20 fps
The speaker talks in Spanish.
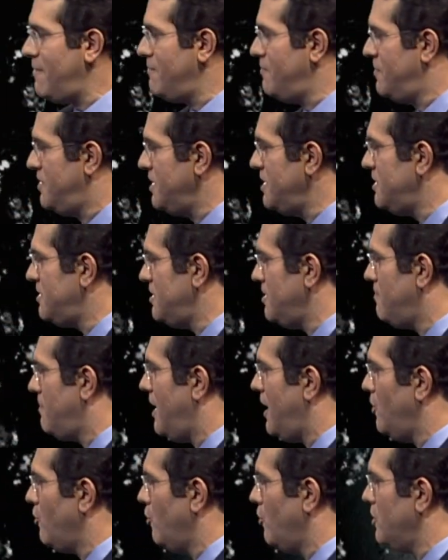
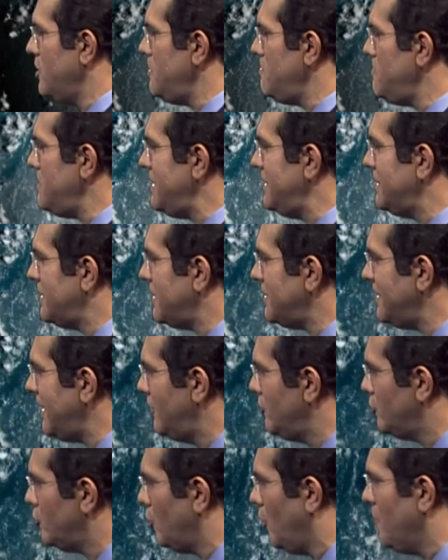disipado. Y mientras
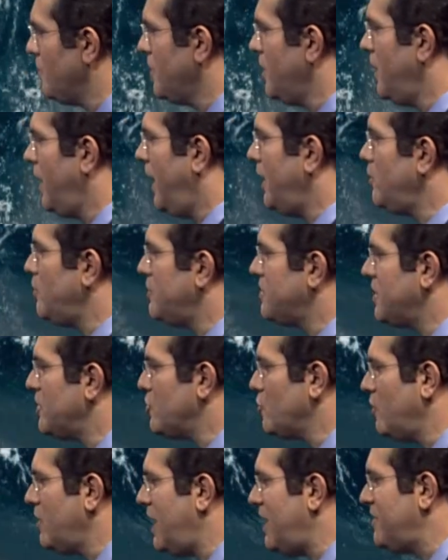tanto, en nuestra
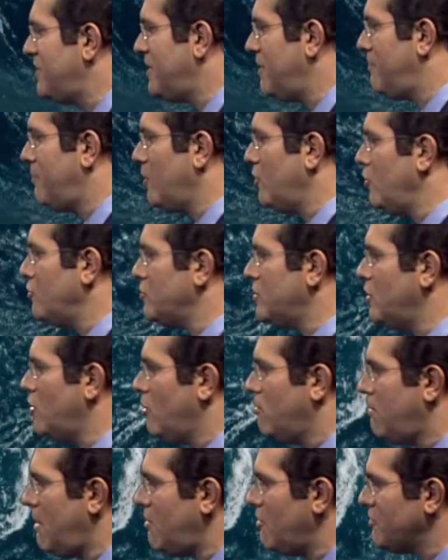zona de
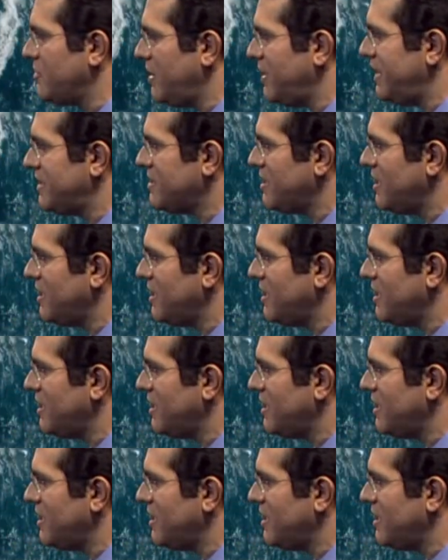pronóstico vamos a dar